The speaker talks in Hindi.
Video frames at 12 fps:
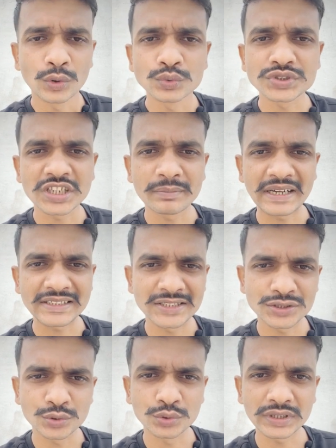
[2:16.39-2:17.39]
उसके बाद से
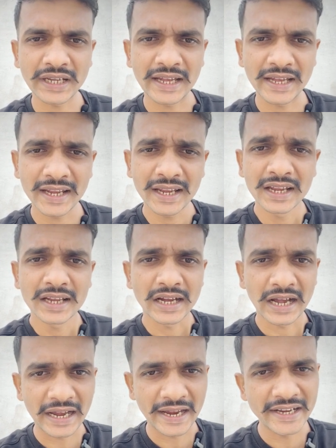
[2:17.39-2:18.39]
जो होता है
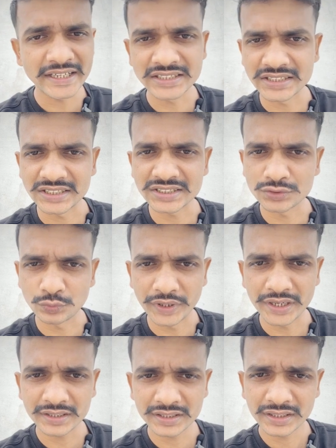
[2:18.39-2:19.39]
हाइट चेस्ट
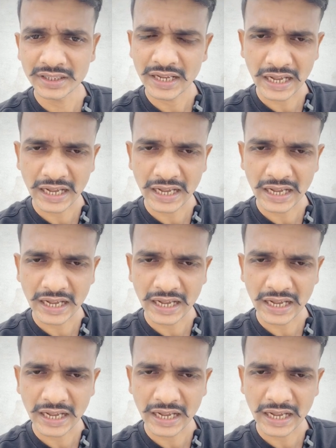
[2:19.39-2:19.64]
वेट